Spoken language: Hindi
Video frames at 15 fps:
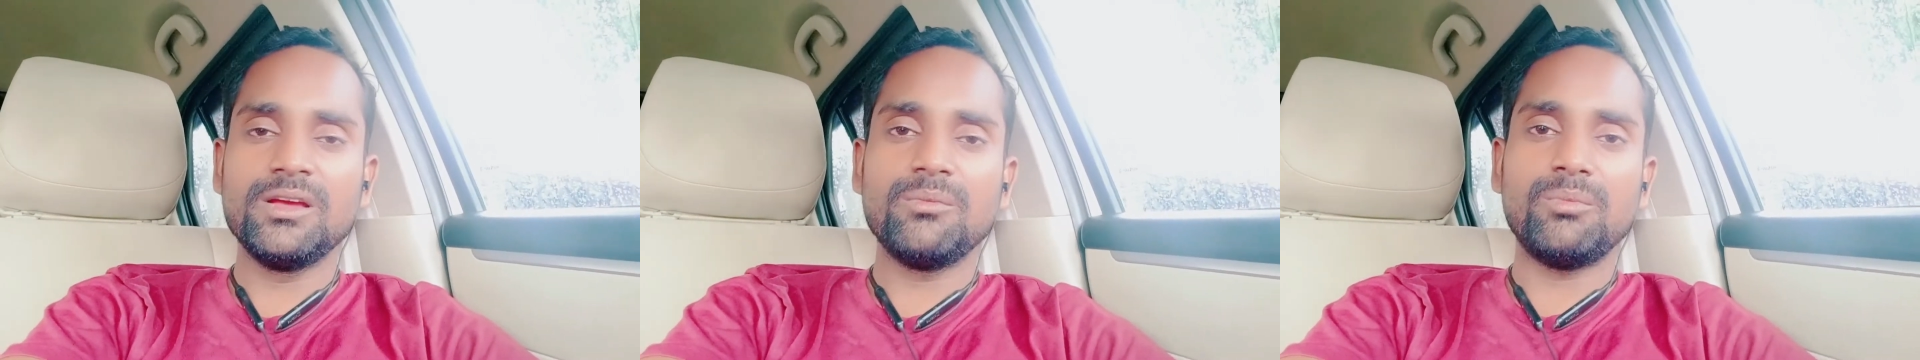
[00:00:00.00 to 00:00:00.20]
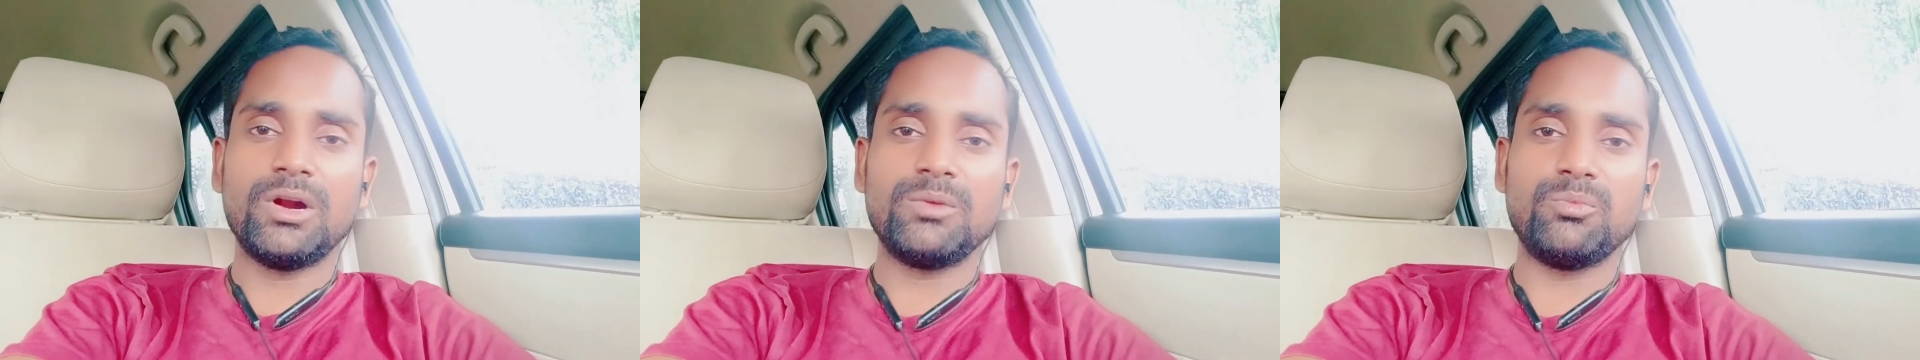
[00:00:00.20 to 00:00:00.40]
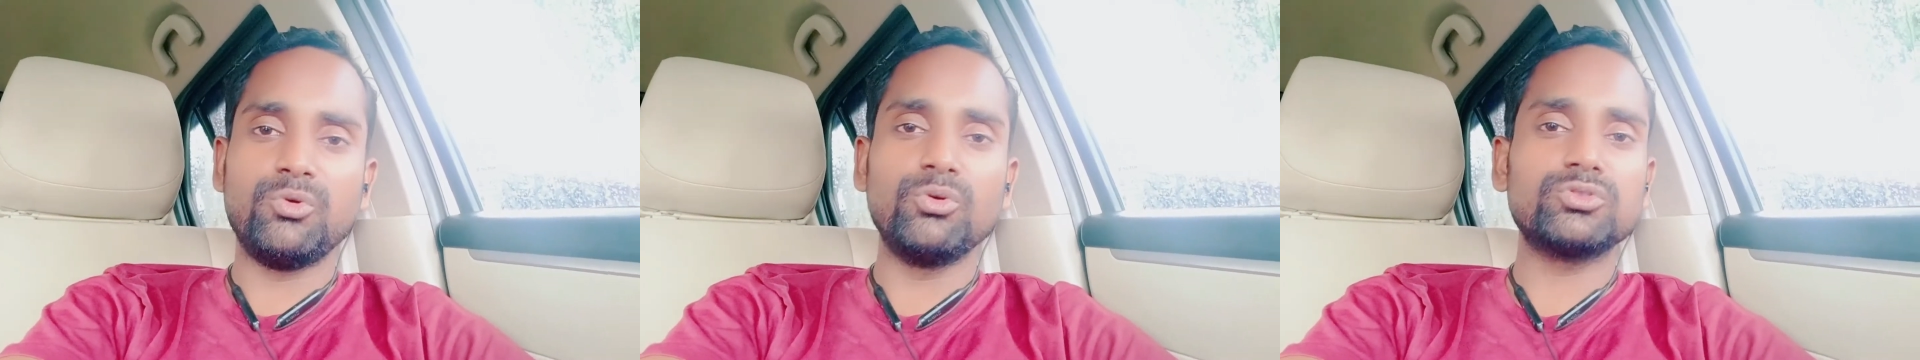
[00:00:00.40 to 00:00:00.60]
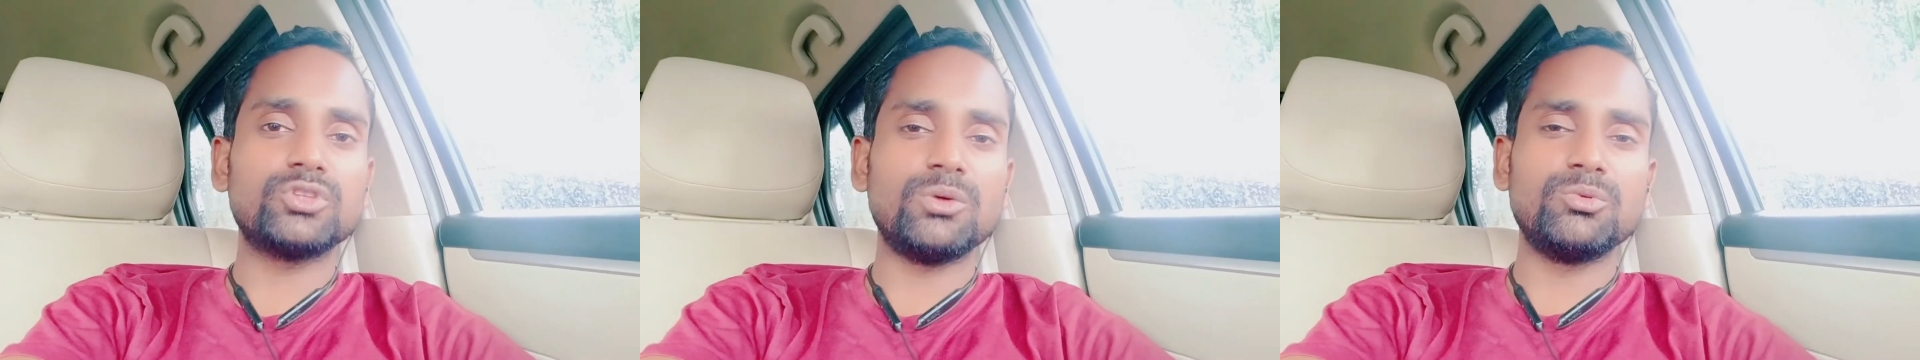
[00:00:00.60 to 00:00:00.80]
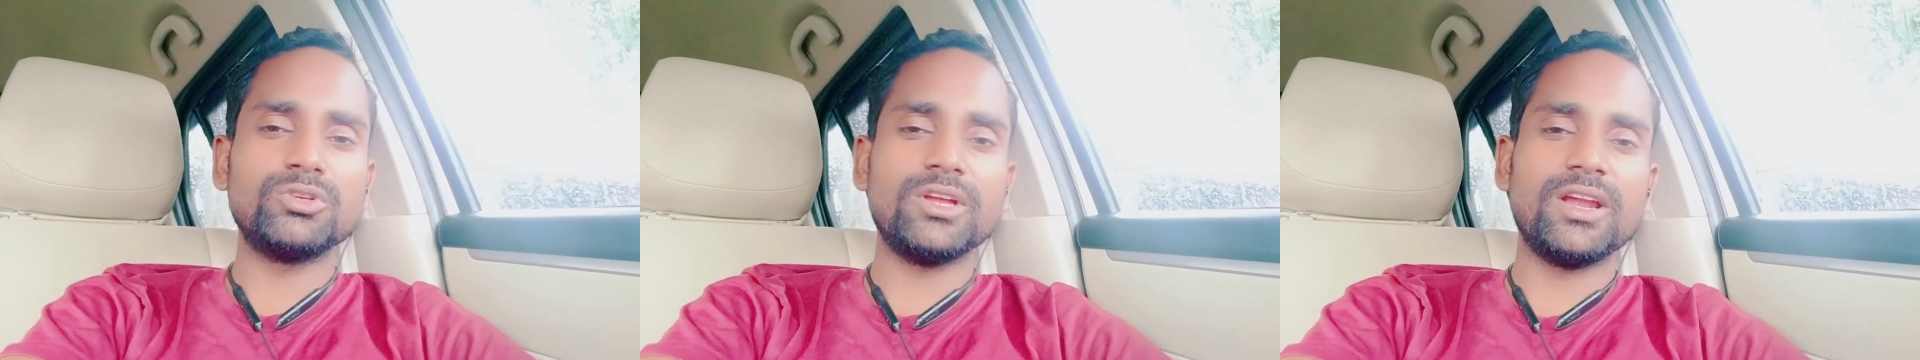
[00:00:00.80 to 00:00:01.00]
बट भूख तो
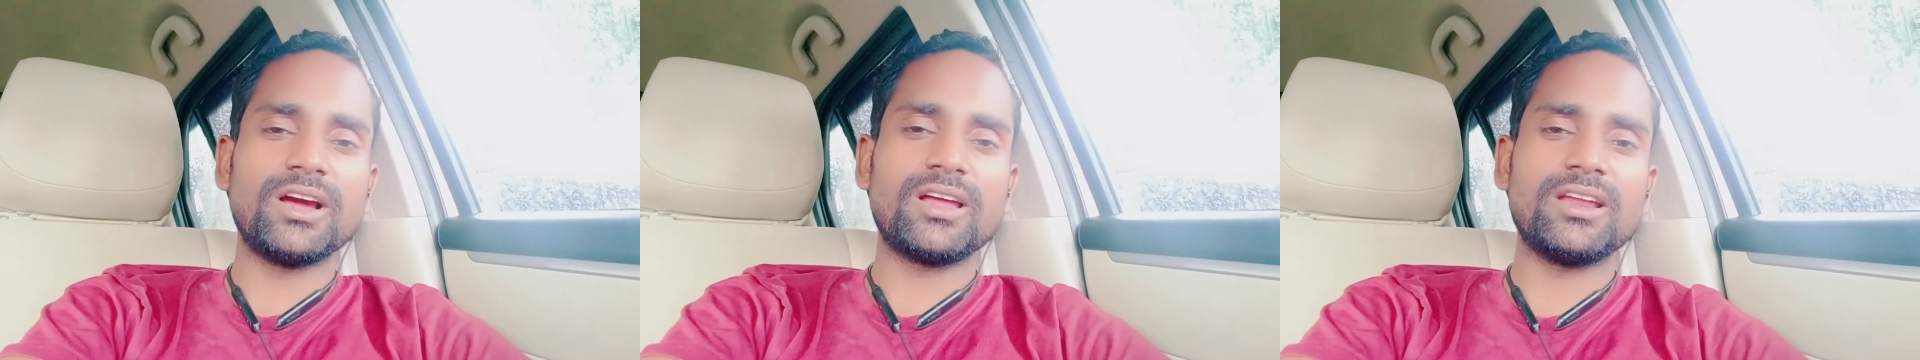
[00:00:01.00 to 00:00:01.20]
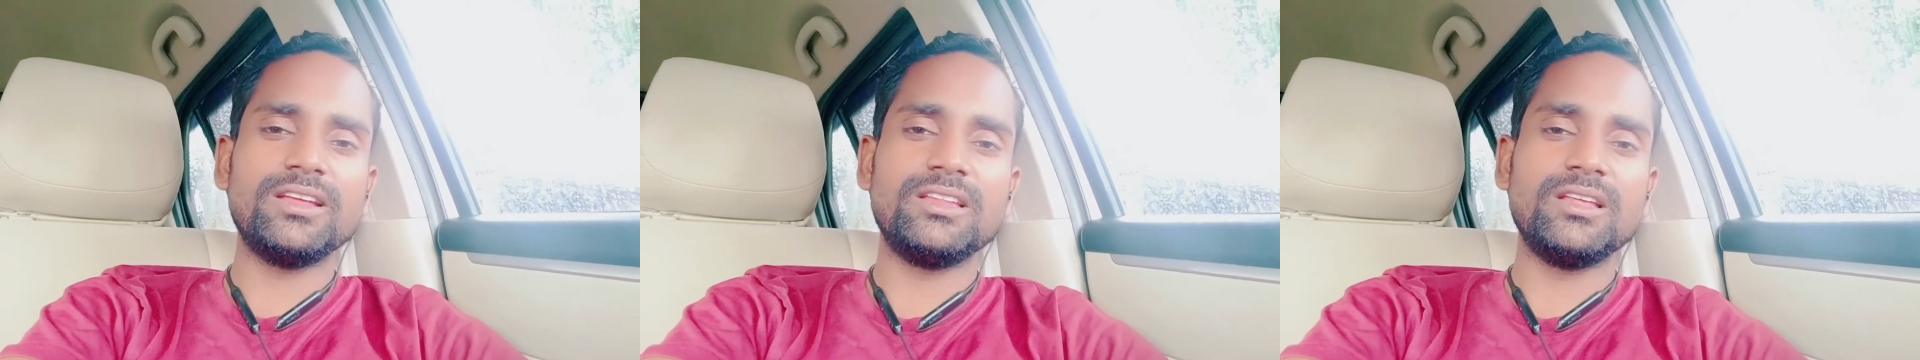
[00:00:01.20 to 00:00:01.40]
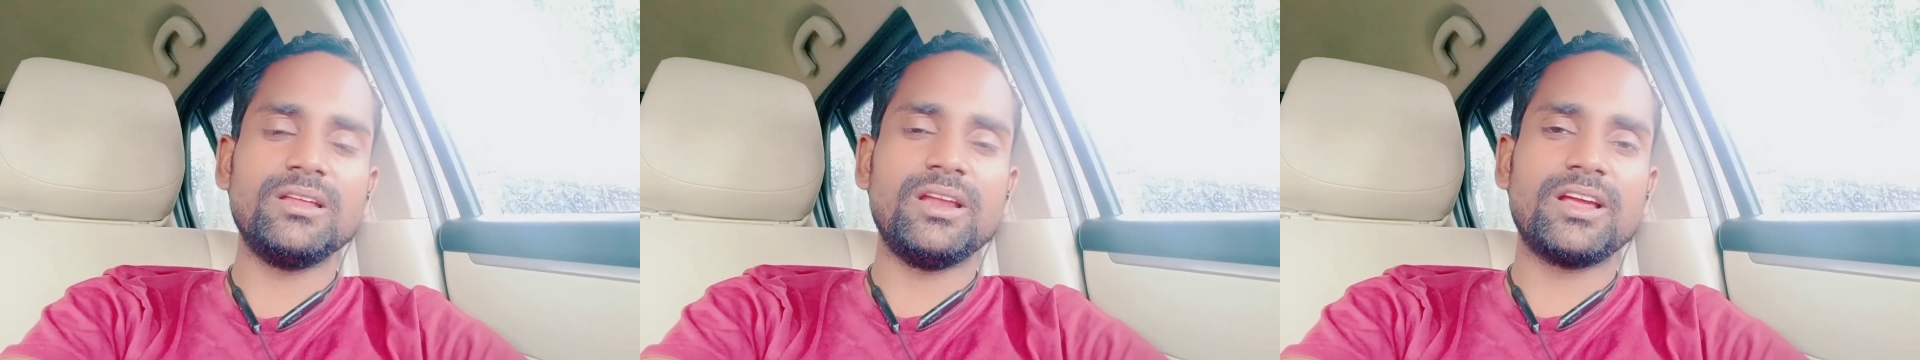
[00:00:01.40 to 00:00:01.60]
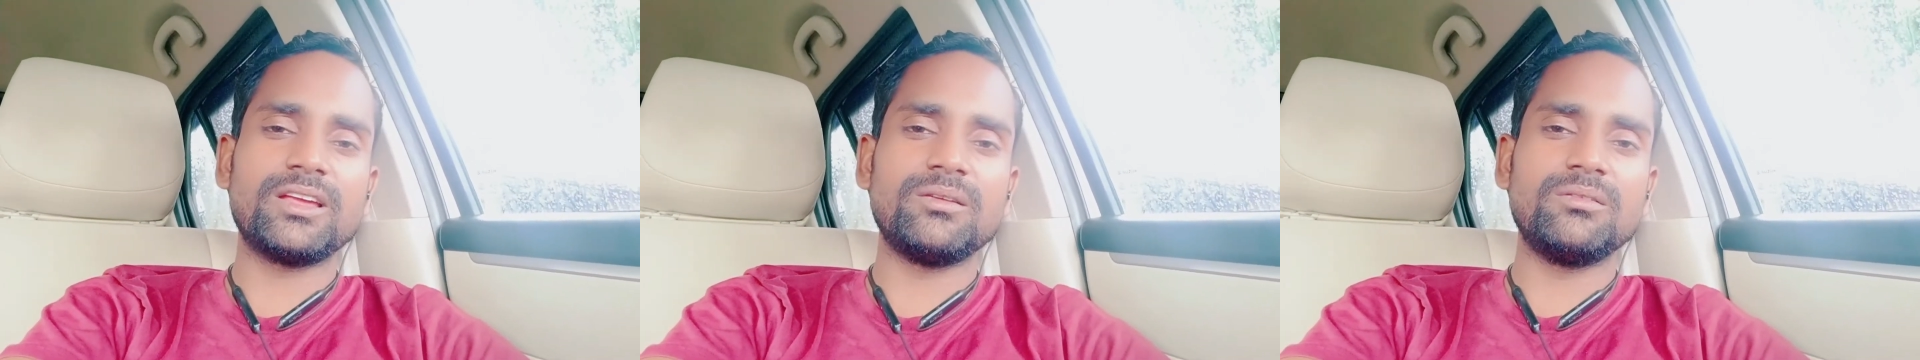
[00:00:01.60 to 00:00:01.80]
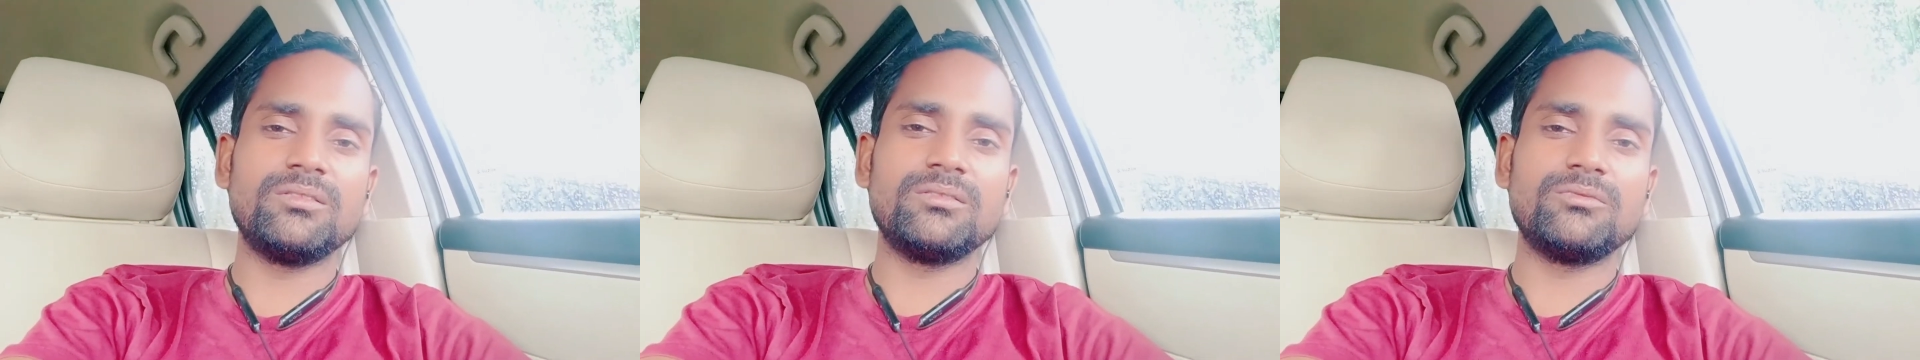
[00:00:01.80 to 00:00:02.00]
मुझे लग रही थी लेकिन